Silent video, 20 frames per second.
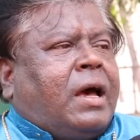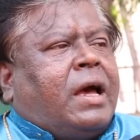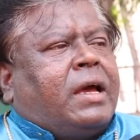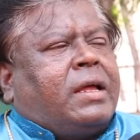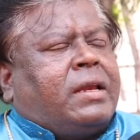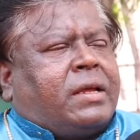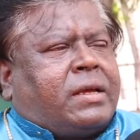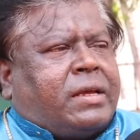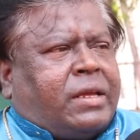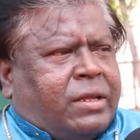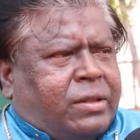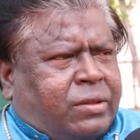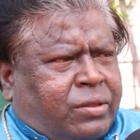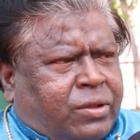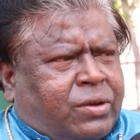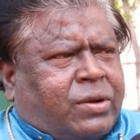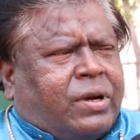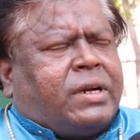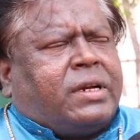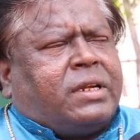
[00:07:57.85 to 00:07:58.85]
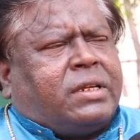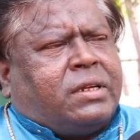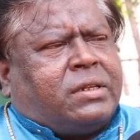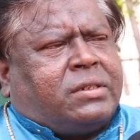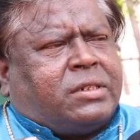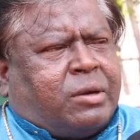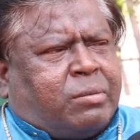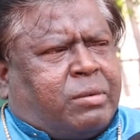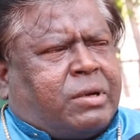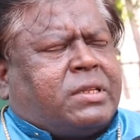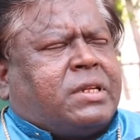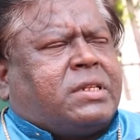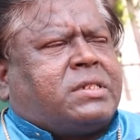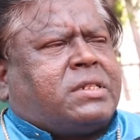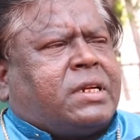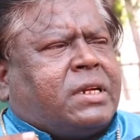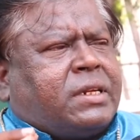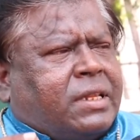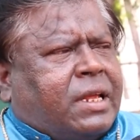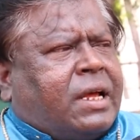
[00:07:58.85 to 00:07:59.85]
ఆయనకి ఎందుకంటే
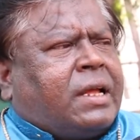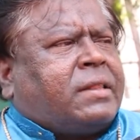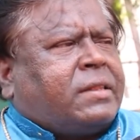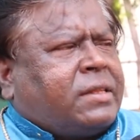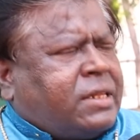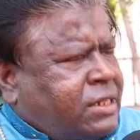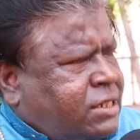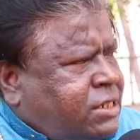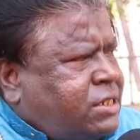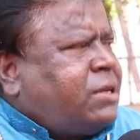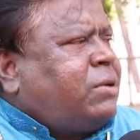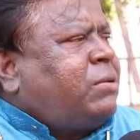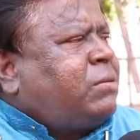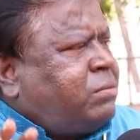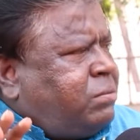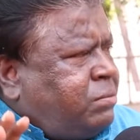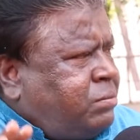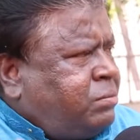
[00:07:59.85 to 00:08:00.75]
జబర్దస్త్ అంటే అంత ఇష్టం